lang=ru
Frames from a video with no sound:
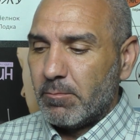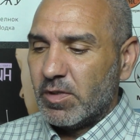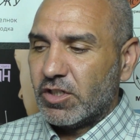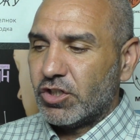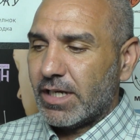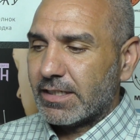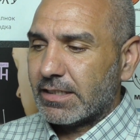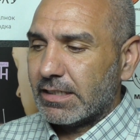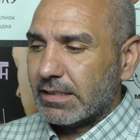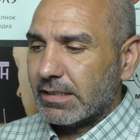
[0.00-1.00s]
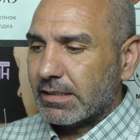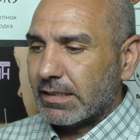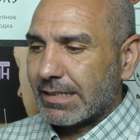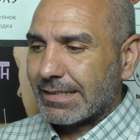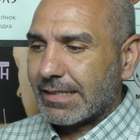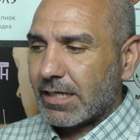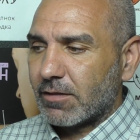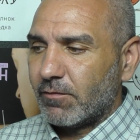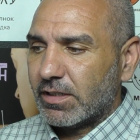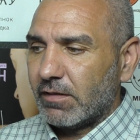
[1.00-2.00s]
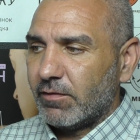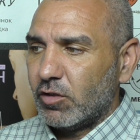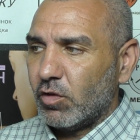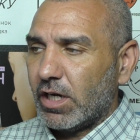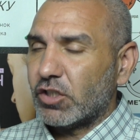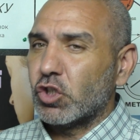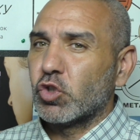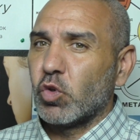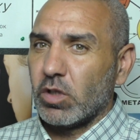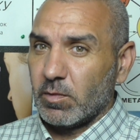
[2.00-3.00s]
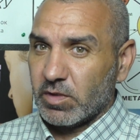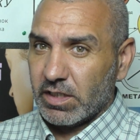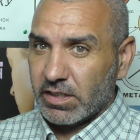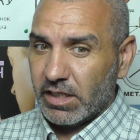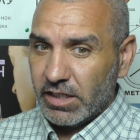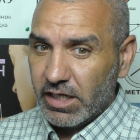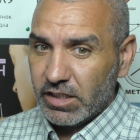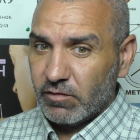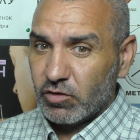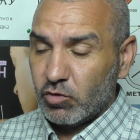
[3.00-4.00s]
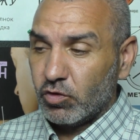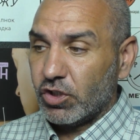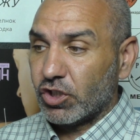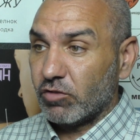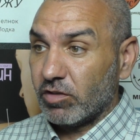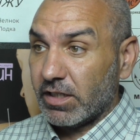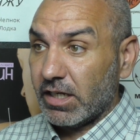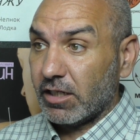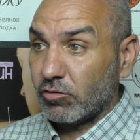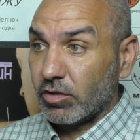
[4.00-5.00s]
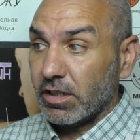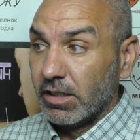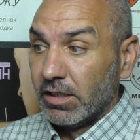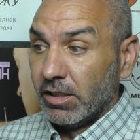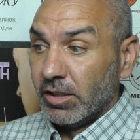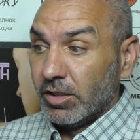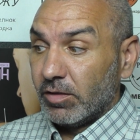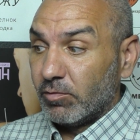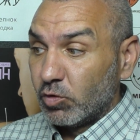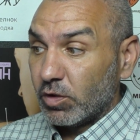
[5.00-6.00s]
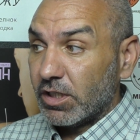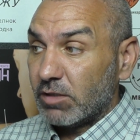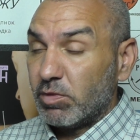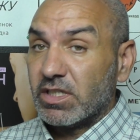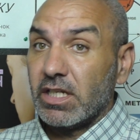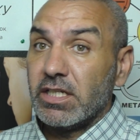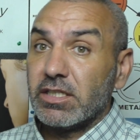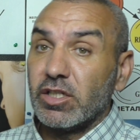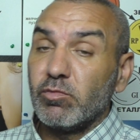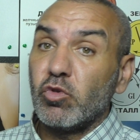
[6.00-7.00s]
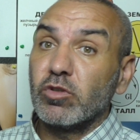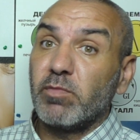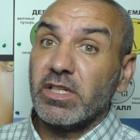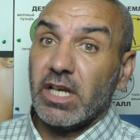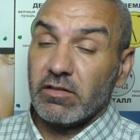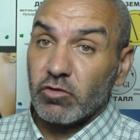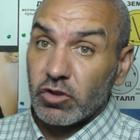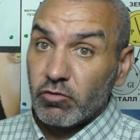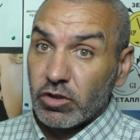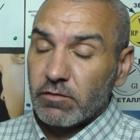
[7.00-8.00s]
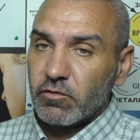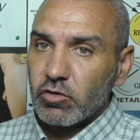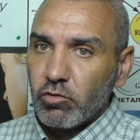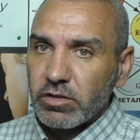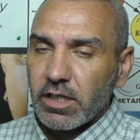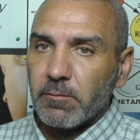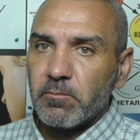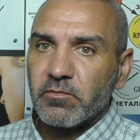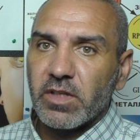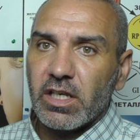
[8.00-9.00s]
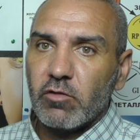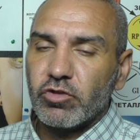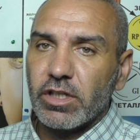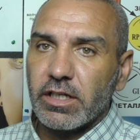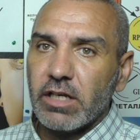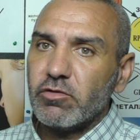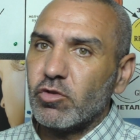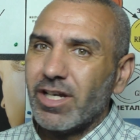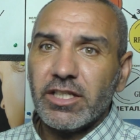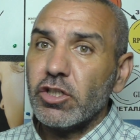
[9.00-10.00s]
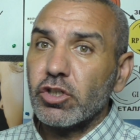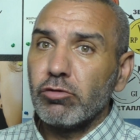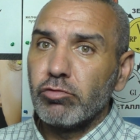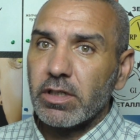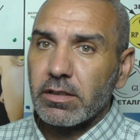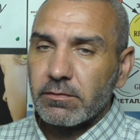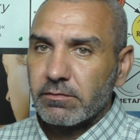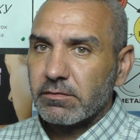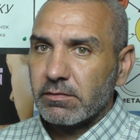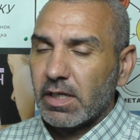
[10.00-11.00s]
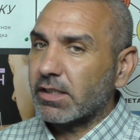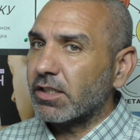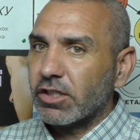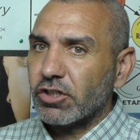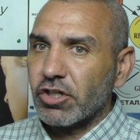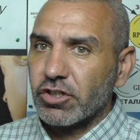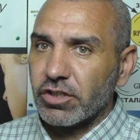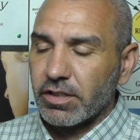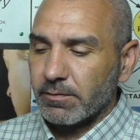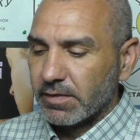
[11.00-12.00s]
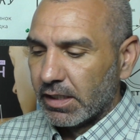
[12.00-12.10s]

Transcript: мы сейчас э, расскажем в этом видео о тяжелом состоянии вздутия живота, который многие специалисты не могут понять. Вот живот вздулся у человека и все. Это не желудок, это не кишечники.